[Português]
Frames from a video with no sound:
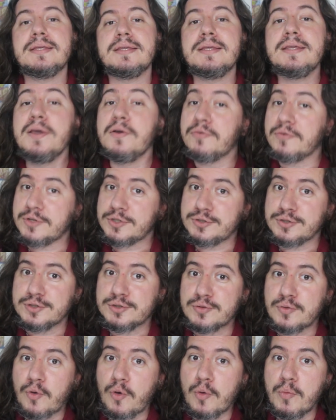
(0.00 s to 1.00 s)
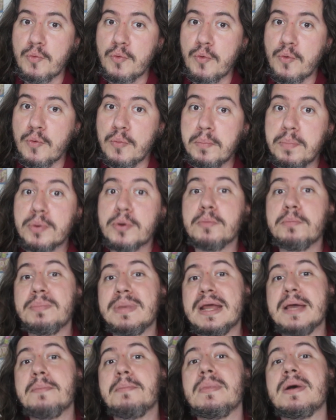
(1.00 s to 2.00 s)
E eu vejo isso como um
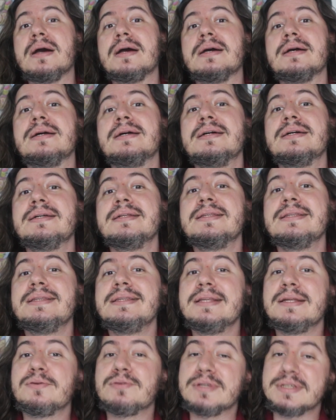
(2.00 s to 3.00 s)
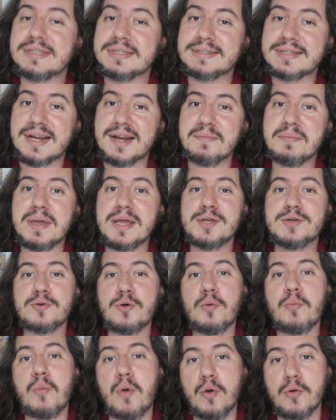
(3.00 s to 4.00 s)
problema não necessariamente
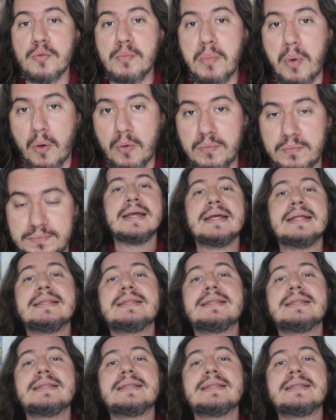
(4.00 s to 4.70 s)
como algo bom.